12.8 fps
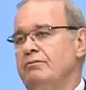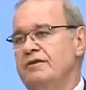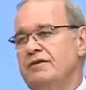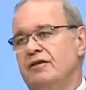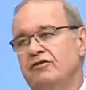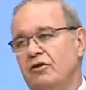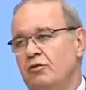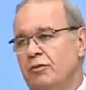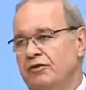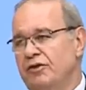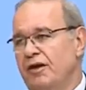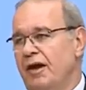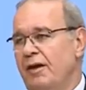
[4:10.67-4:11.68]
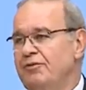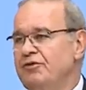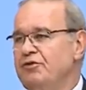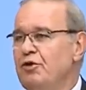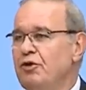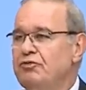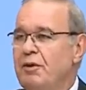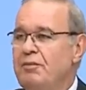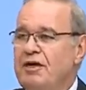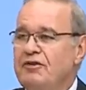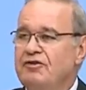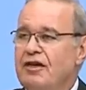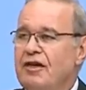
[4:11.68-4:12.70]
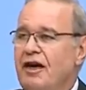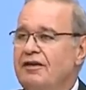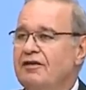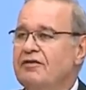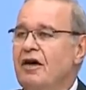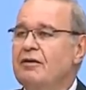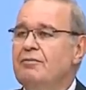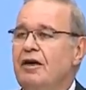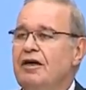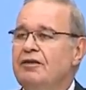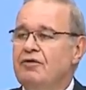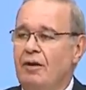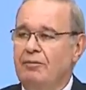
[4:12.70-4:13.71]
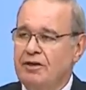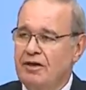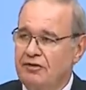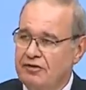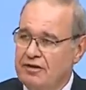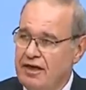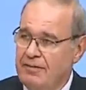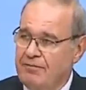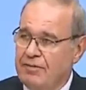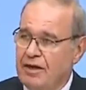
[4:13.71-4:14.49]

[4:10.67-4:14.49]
Bizde savunma sanayimizin göz bebeği Sakarya Tank Palet Fabrikası'nı